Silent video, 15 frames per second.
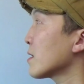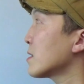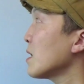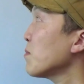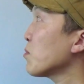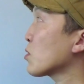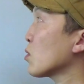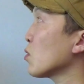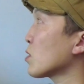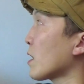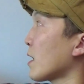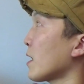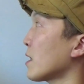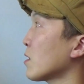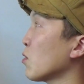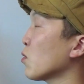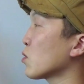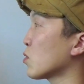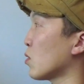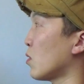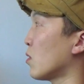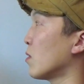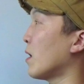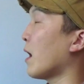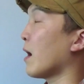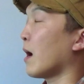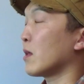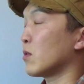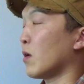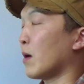全部糖と
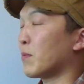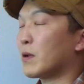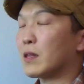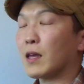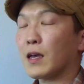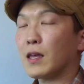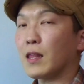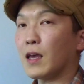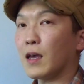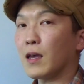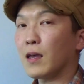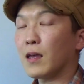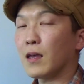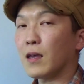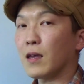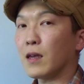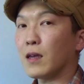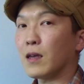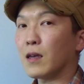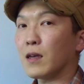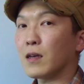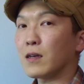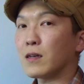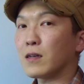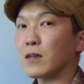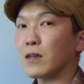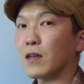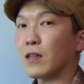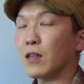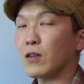油だけで、
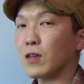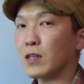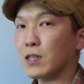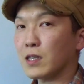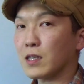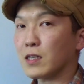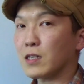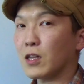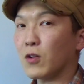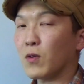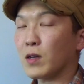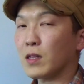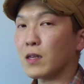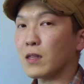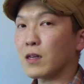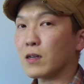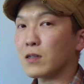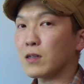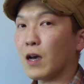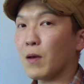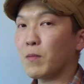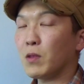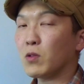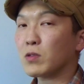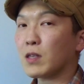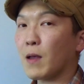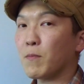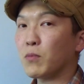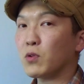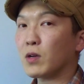エネルギー生産しているわけではなく、アミノ
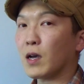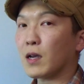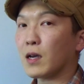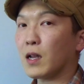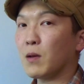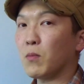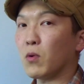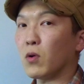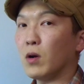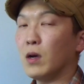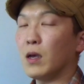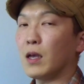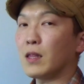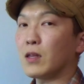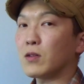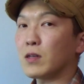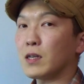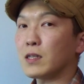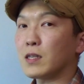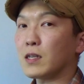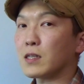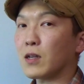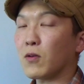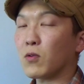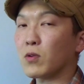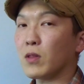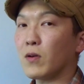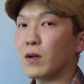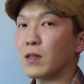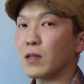酸分解からもエネルギー生産が
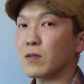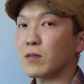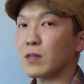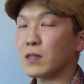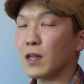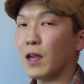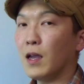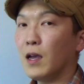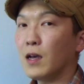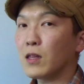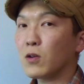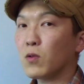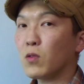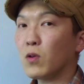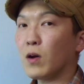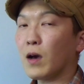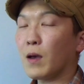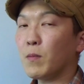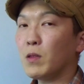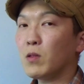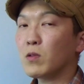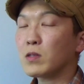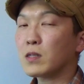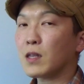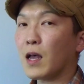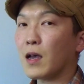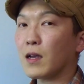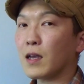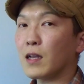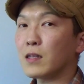行われているんですね。このアミノ
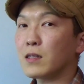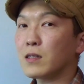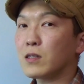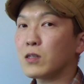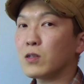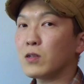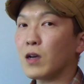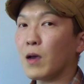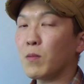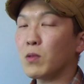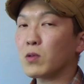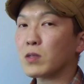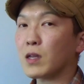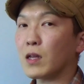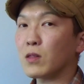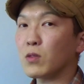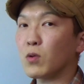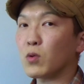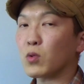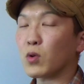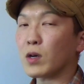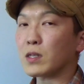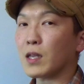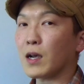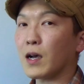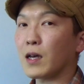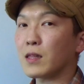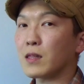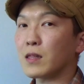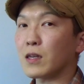酸、血中アミノ酸濃度が下
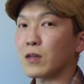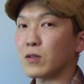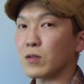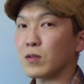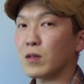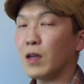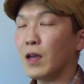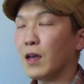がってくる、